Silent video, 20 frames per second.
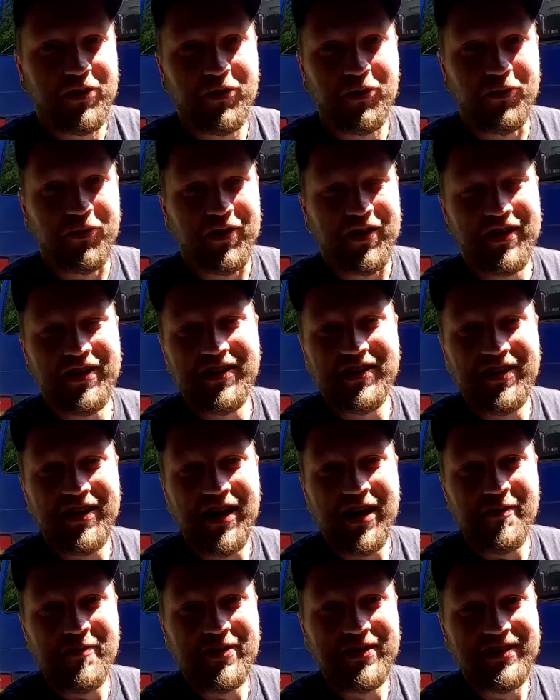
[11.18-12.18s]
jo, ich
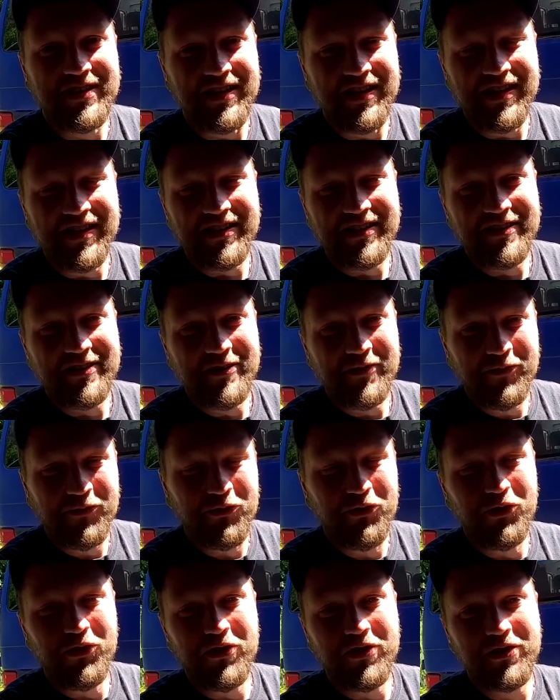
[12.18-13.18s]
habe die Ehre
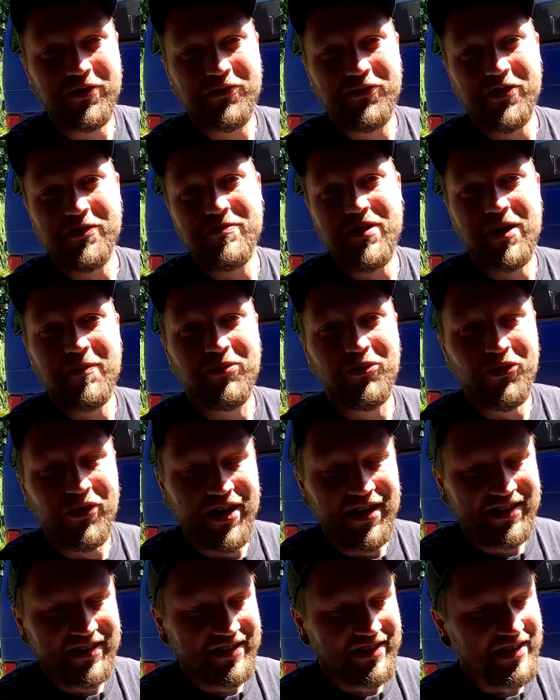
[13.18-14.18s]
für die Firma
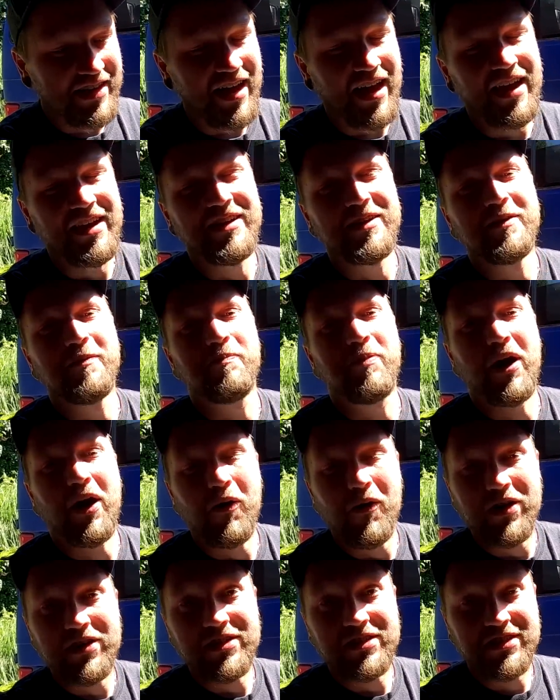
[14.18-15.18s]
Bluetti eine
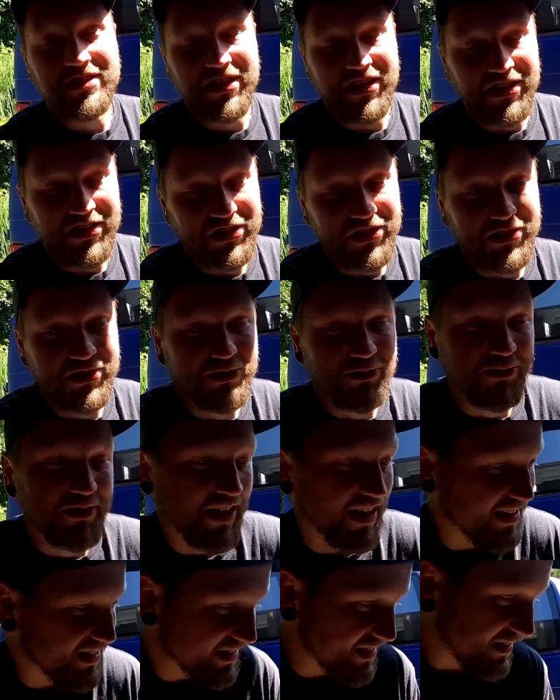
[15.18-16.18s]
Power Station zu
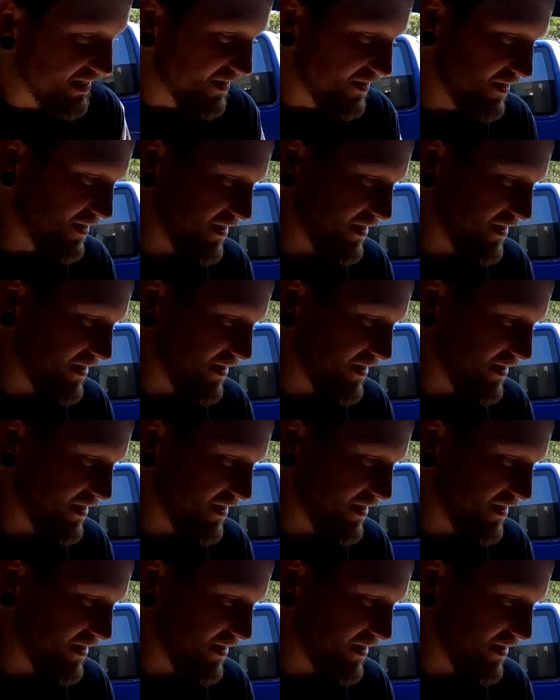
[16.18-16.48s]
testen,